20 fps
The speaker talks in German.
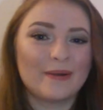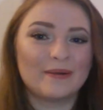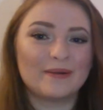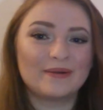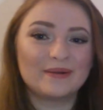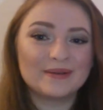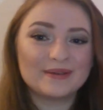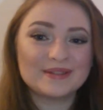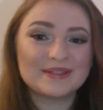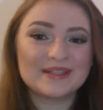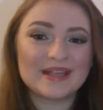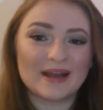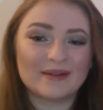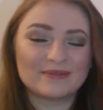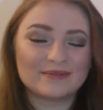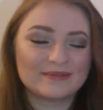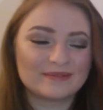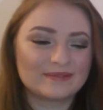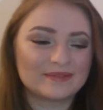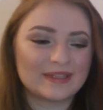Und ja,
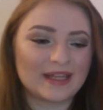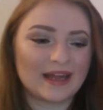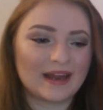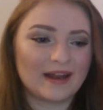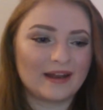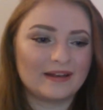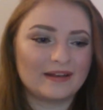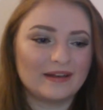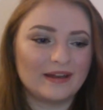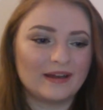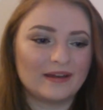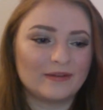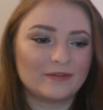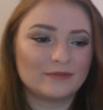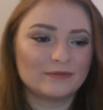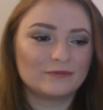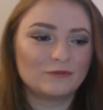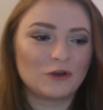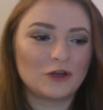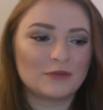dann
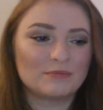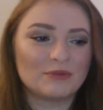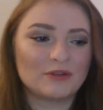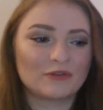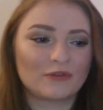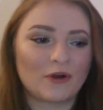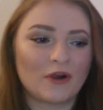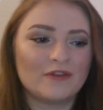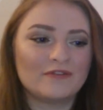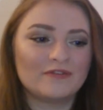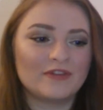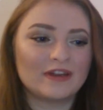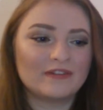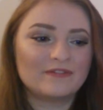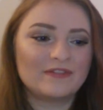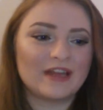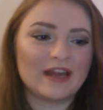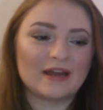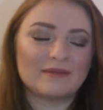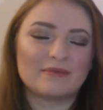ähm, würde ich mich freuen,
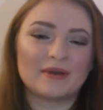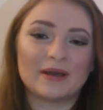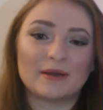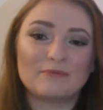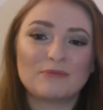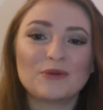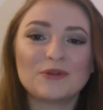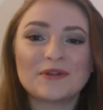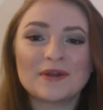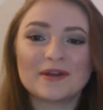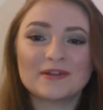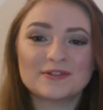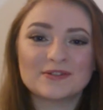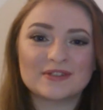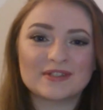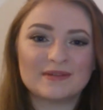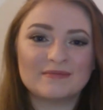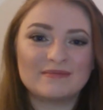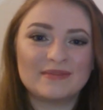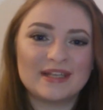wenn wir ein paar Bücher
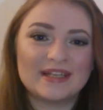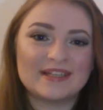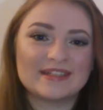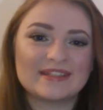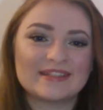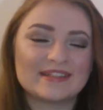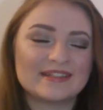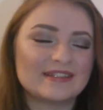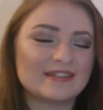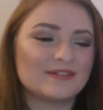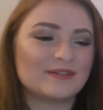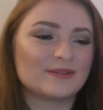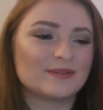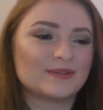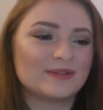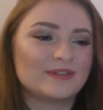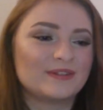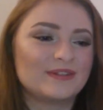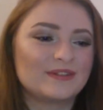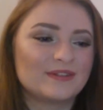zusammen lesen
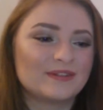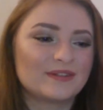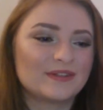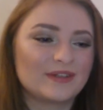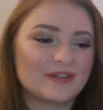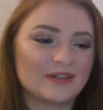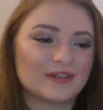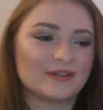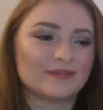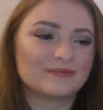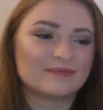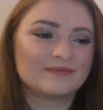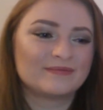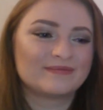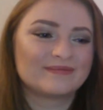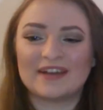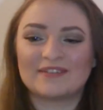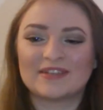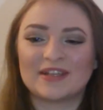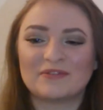und genau.
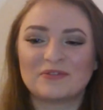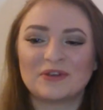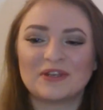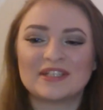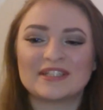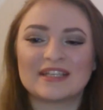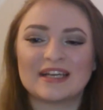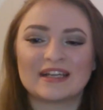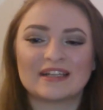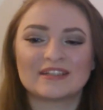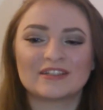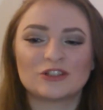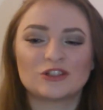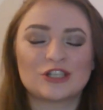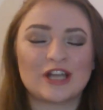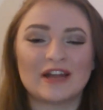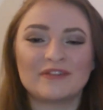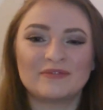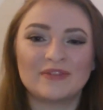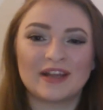Ja, dann würde ich sagen,
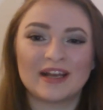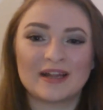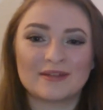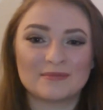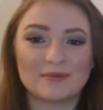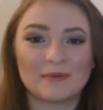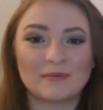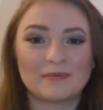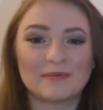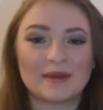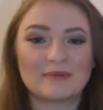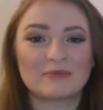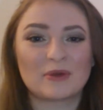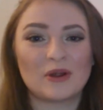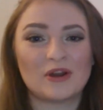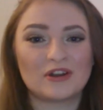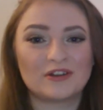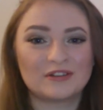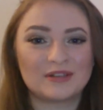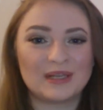starten wir gleich mal mit meinem
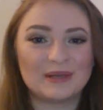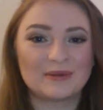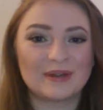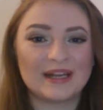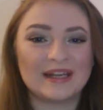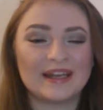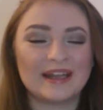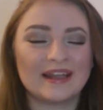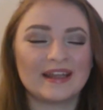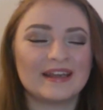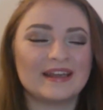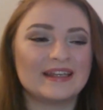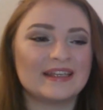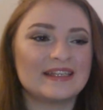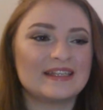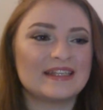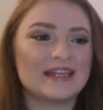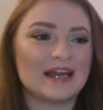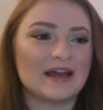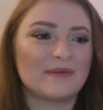Currently Reading.
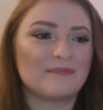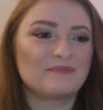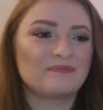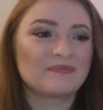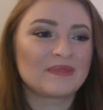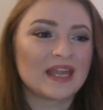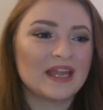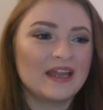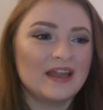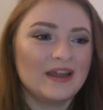Ich ähm,